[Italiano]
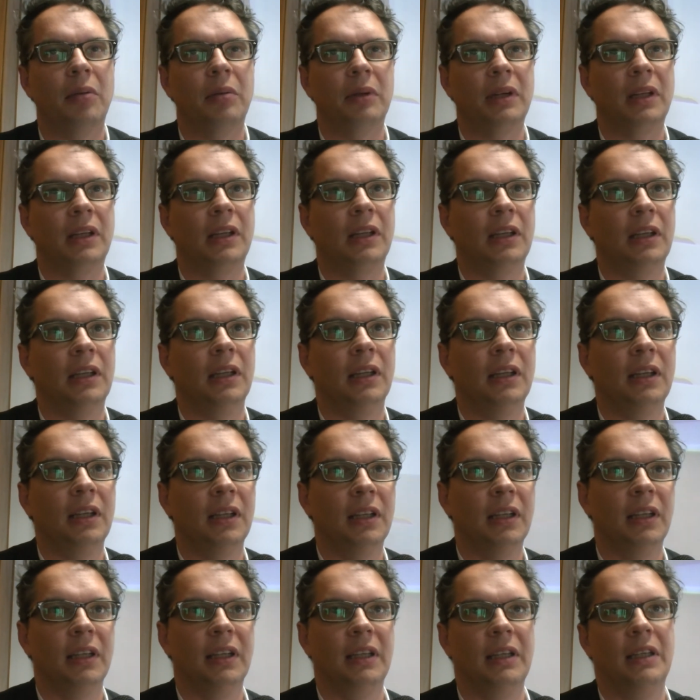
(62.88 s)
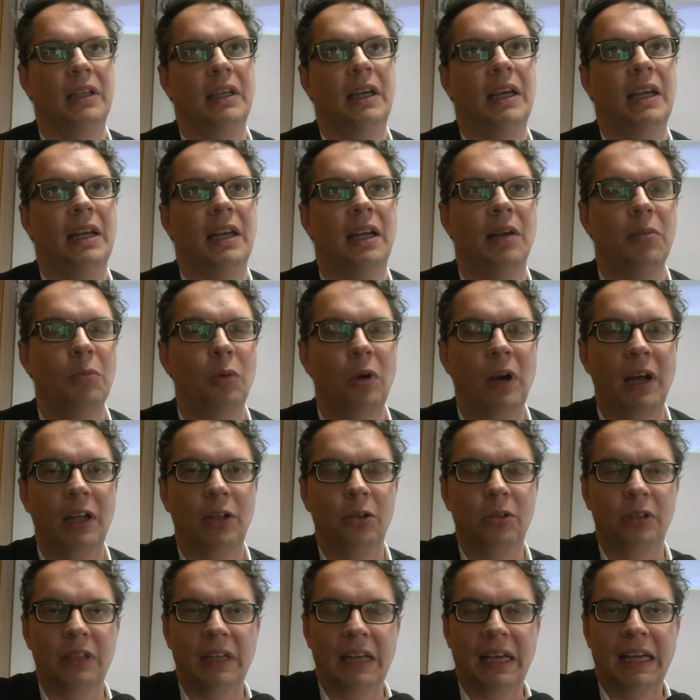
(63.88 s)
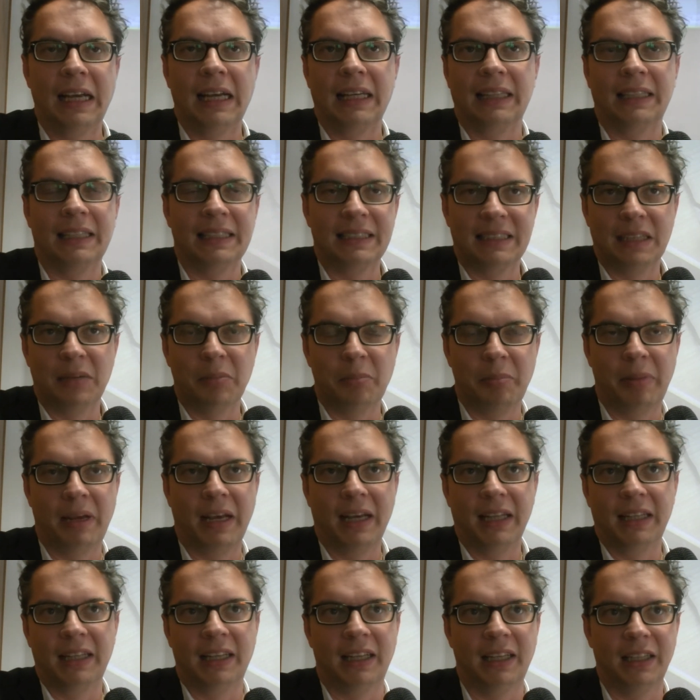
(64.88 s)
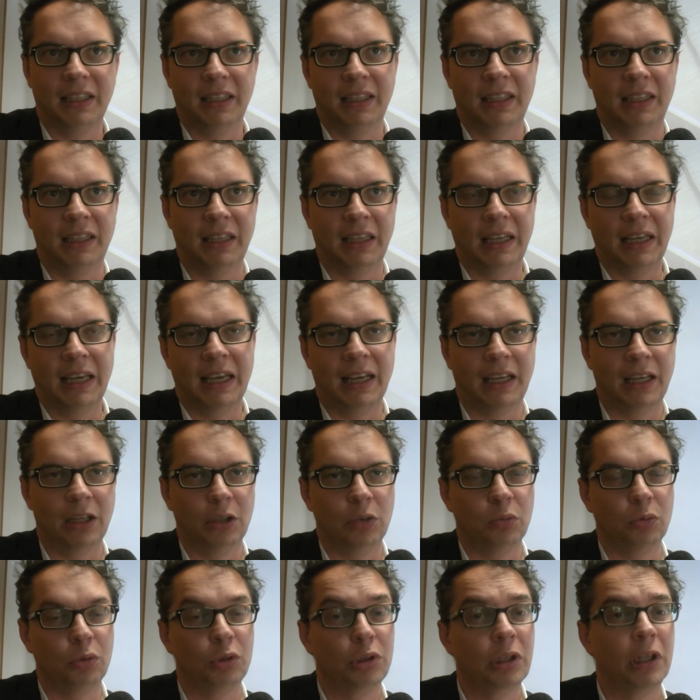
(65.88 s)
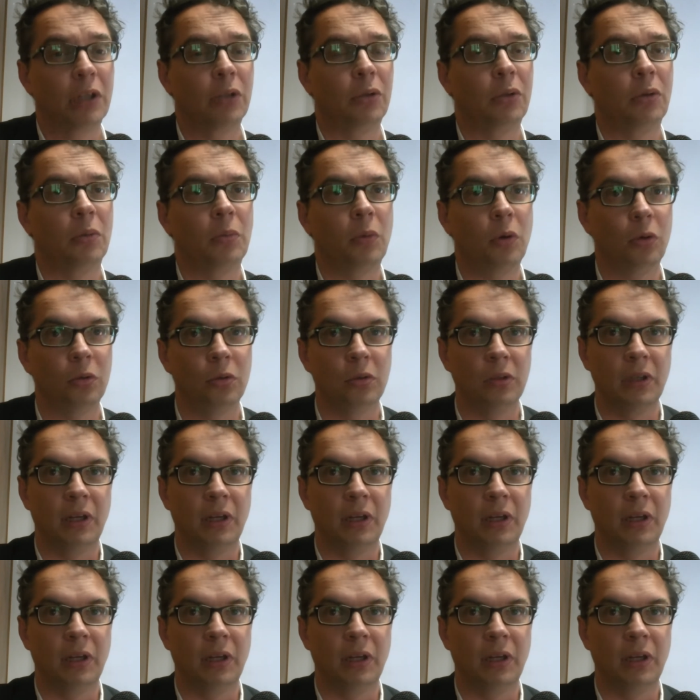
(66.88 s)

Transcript: per chi è innamorato della carta stampata e anche di un certo modo di